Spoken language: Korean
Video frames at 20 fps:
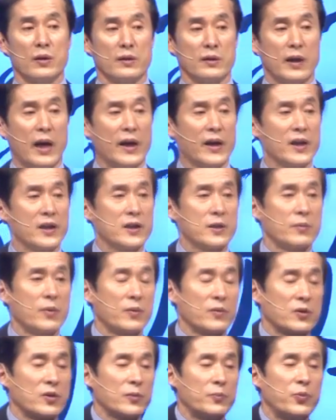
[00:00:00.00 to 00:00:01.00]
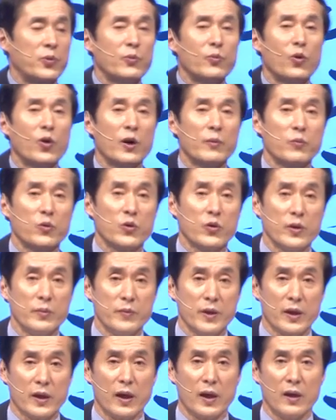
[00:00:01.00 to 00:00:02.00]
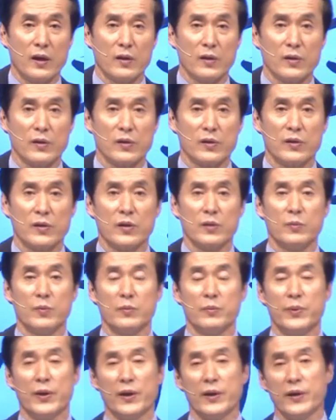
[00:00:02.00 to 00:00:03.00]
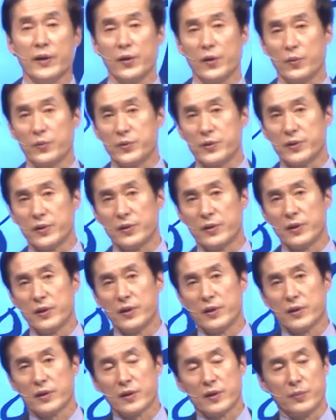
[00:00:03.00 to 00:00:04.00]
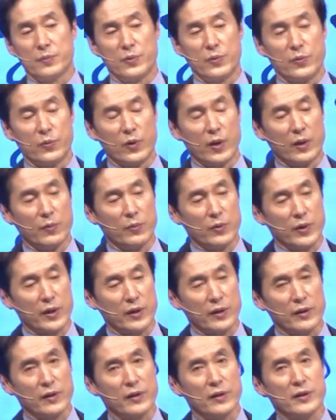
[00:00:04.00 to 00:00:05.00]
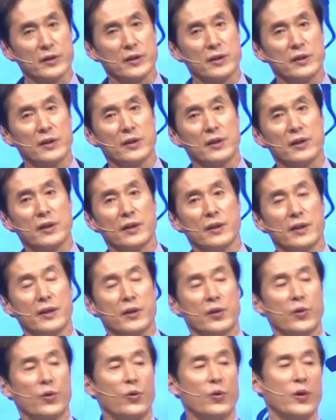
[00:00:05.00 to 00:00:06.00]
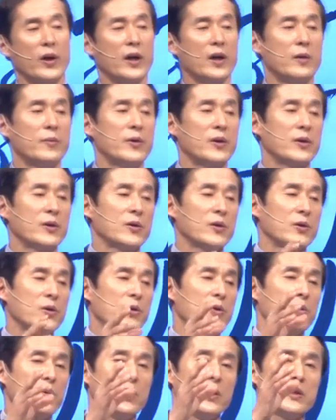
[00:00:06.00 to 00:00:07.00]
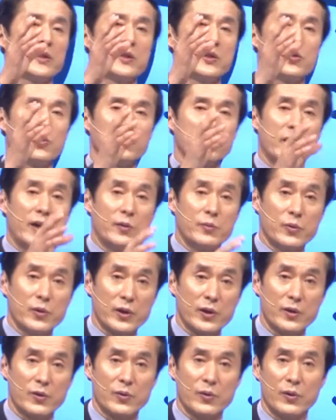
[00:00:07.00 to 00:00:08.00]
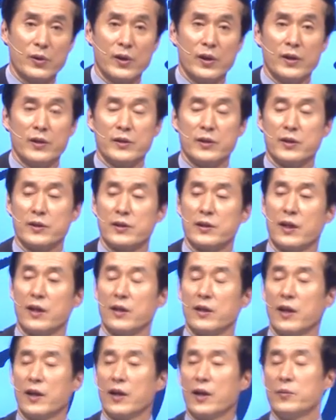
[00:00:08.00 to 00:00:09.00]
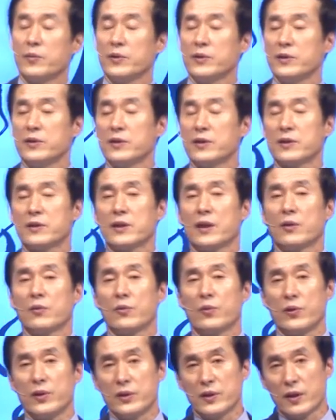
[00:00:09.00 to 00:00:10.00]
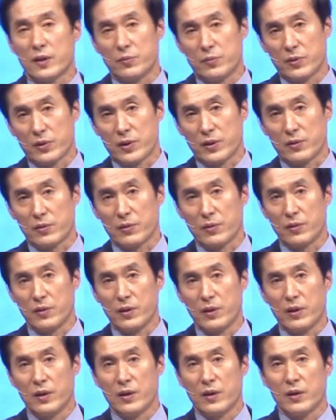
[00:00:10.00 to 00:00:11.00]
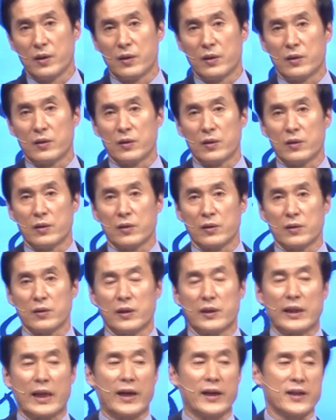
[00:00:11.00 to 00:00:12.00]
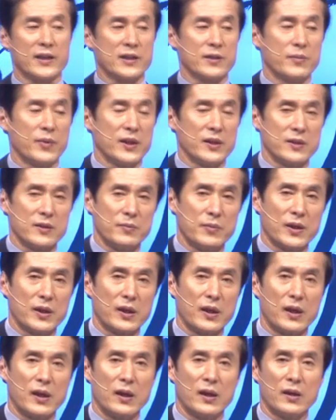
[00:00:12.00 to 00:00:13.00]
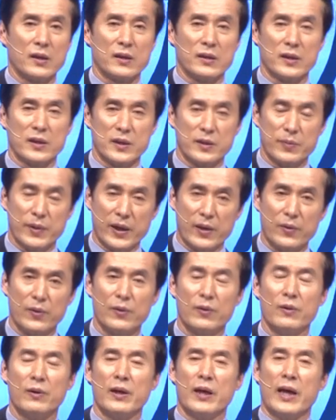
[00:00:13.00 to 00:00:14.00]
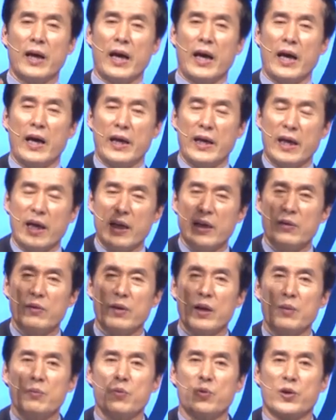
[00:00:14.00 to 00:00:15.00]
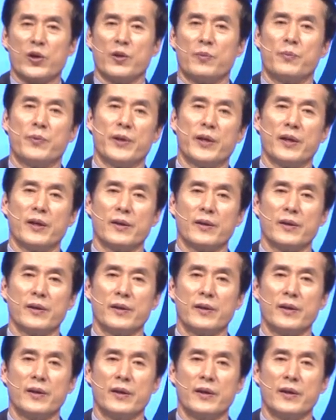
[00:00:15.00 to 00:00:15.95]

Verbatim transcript: 땅에서만 그 부모와 묶입니까? 그러면 별일이 없지그 부모와 묶인 그것이 교회에 가면 교회 지도자와 묶이고 직장에 가면 직장 권위자와 묶이고 그 땅에서만 있습니까? 그것이 바로 하나님과 묶여버리는 거예요.